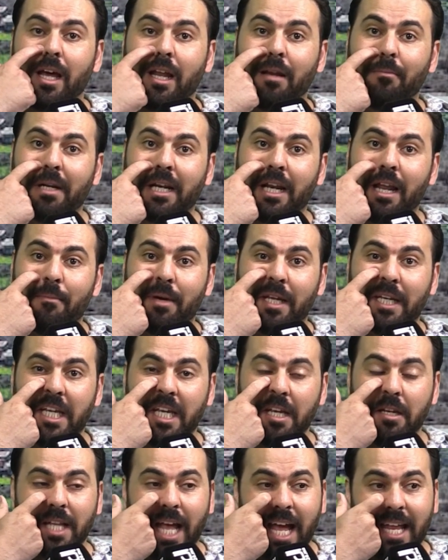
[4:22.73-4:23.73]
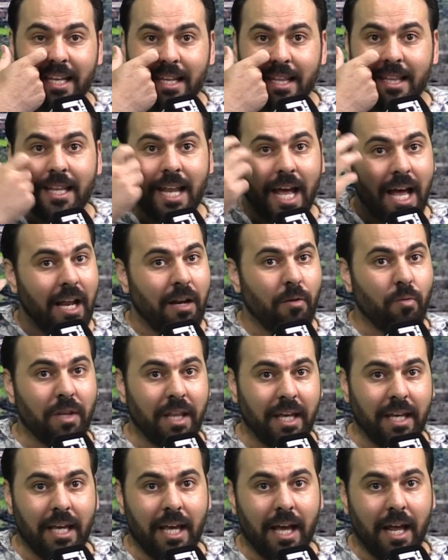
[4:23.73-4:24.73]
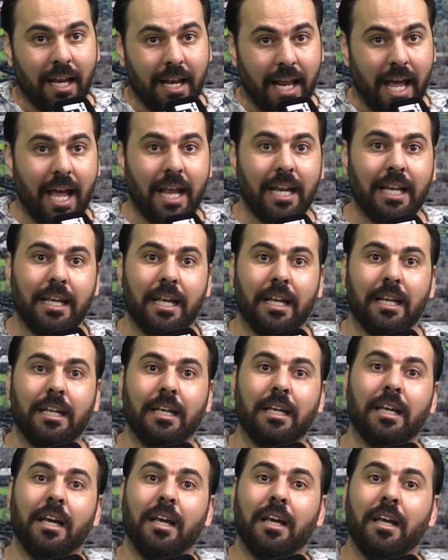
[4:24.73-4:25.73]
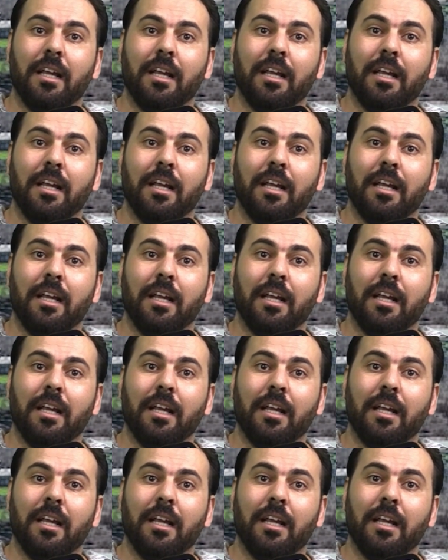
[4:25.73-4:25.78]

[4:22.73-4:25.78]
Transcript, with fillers: البرلمانيين تحدثنا عن الوضعيه الحاليه